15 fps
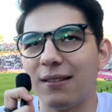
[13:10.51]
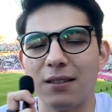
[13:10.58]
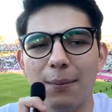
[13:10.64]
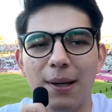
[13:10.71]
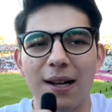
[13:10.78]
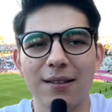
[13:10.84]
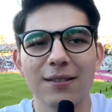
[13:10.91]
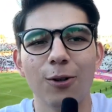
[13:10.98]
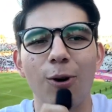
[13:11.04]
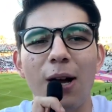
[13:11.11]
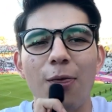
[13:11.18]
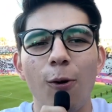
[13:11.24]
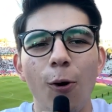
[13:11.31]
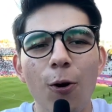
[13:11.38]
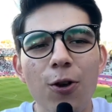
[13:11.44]
tres semanas, se lo
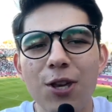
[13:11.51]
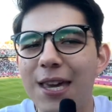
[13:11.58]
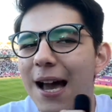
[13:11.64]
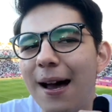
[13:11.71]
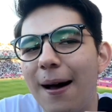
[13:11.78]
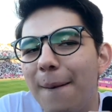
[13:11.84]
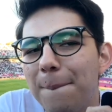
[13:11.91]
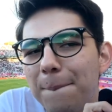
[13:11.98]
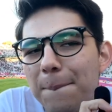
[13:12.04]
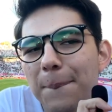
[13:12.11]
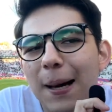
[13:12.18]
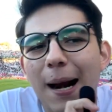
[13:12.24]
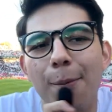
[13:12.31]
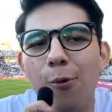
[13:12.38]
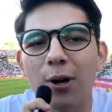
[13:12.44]
ganó hoy ya
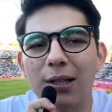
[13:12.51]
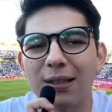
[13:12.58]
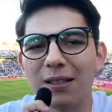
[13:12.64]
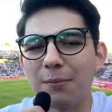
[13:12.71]
para muerte.